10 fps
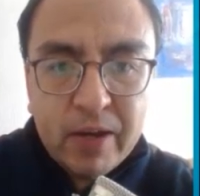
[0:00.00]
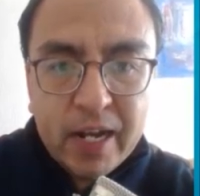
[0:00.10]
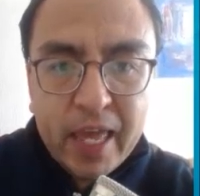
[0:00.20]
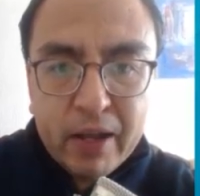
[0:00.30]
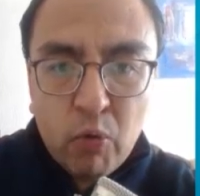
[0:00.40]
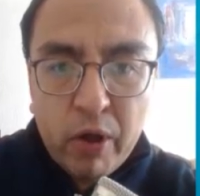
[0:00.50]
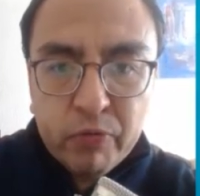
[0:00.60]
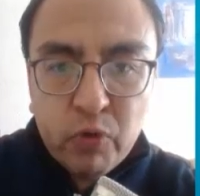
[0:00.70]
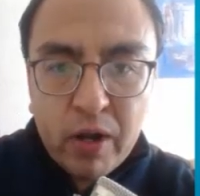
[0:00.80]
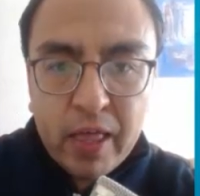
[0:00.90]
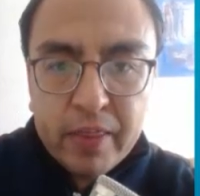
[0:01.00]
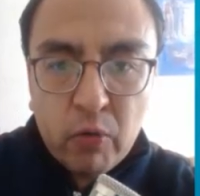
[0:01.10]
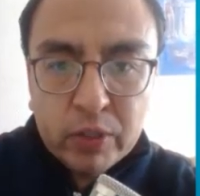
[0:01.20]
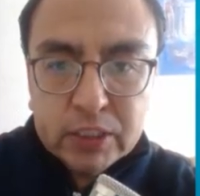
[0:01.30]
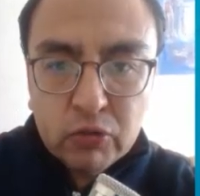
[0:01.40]
en cuanto a la
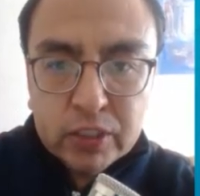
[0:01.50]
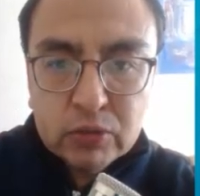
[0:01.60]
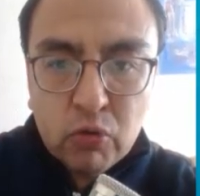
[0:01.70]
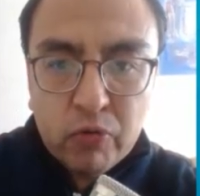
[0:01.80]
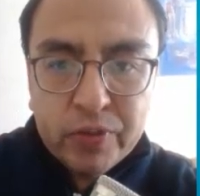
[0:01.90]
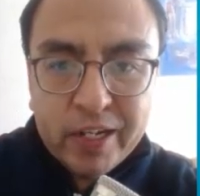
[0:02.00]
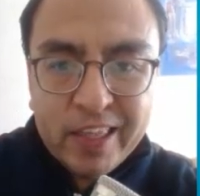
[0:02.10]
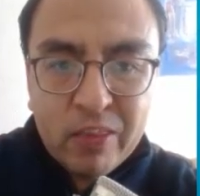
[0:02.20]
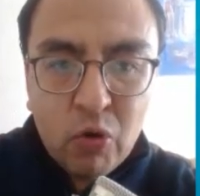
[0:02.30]
adecuación de su contenido